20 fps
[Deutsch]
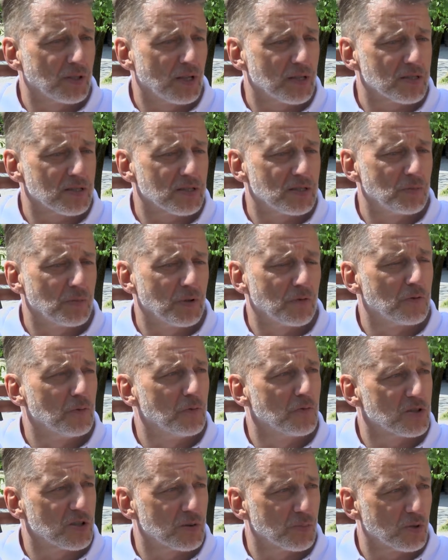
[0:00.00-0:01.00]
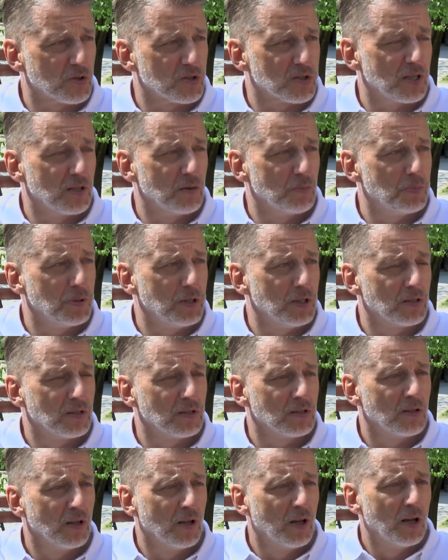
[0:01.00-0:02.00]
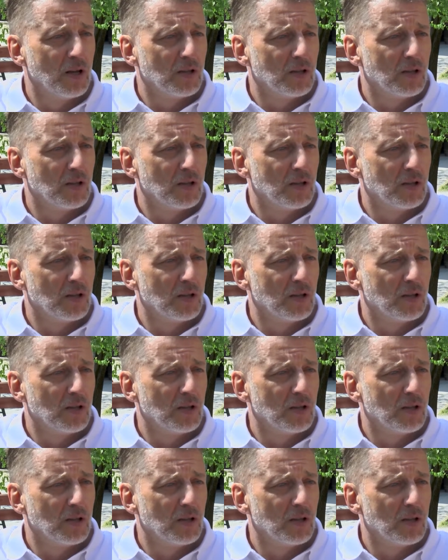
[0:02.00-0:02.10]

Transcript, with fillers: dass sie mir 15 Prozent bieten.